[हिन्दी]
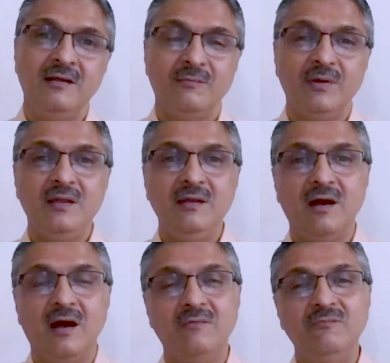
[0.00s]
भाई
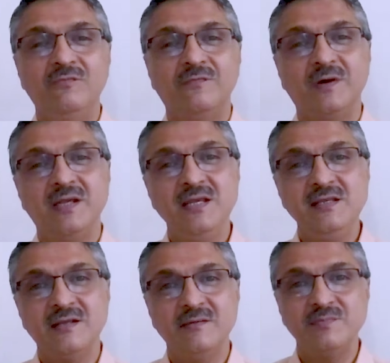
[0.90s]
हम वही
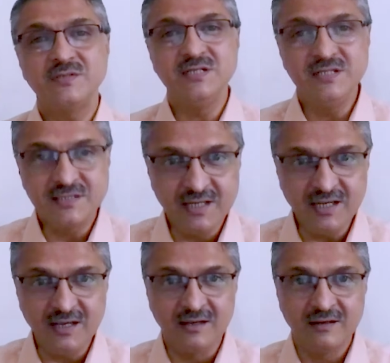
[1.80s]
सब
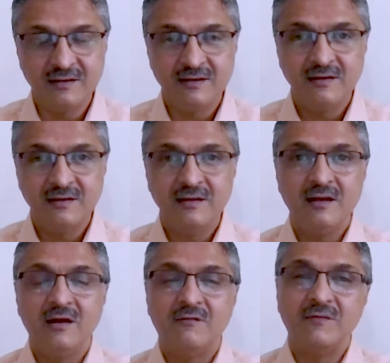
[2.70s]
चीजें
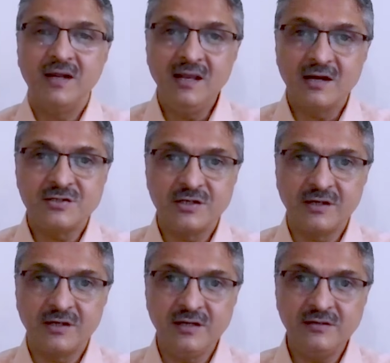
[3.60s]
वही
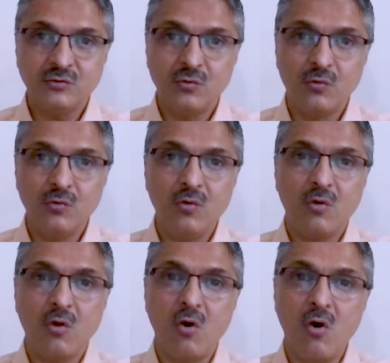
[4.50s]
लग्जरीज को
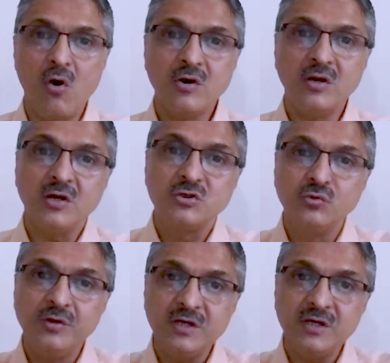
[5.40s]
और
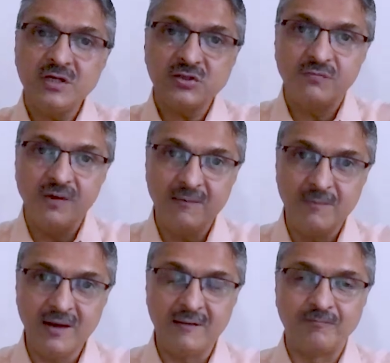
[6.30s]
लग्जूरियस वे
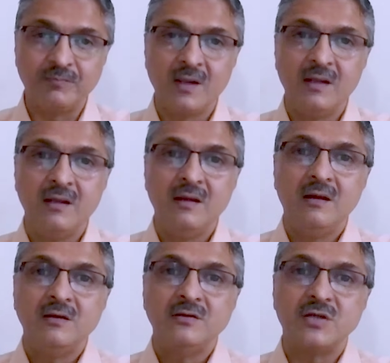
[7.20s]
में
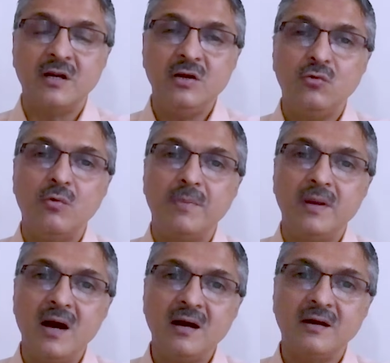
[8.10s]
शरीर को
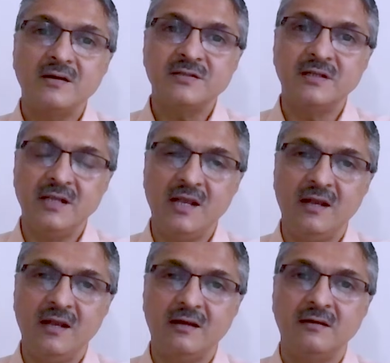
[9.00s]
बिना कष्ट
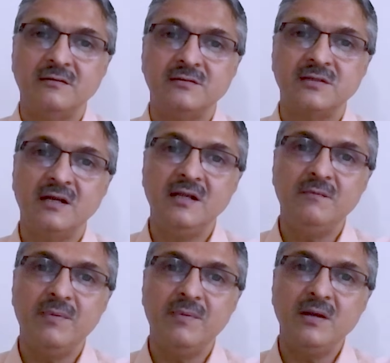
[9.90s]
दिए शरीर
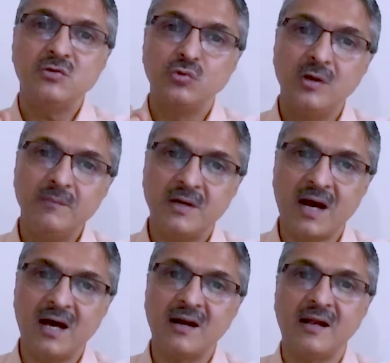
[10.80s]
पे जुलम
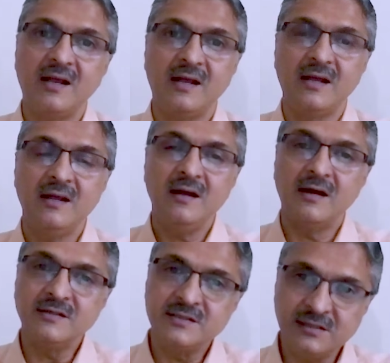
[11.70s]
ढा रहे हैं
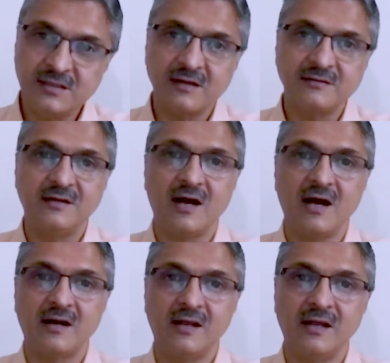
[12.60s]
अच्छी तरह से ढा
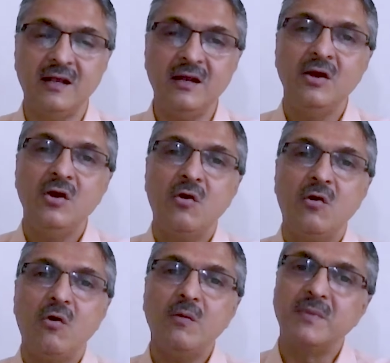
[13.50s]
रहे हैं
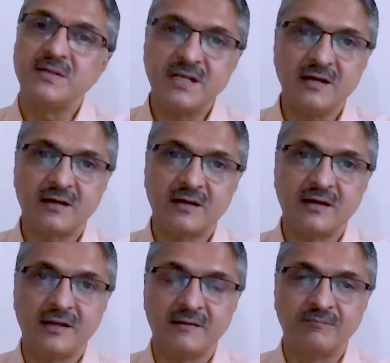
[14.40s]
और मजे कर रहे
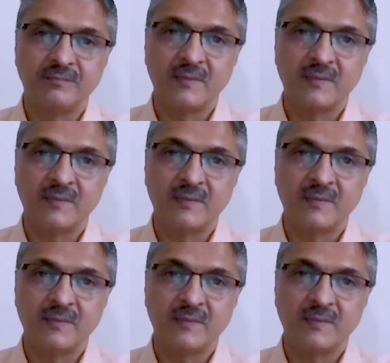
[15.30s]
हैं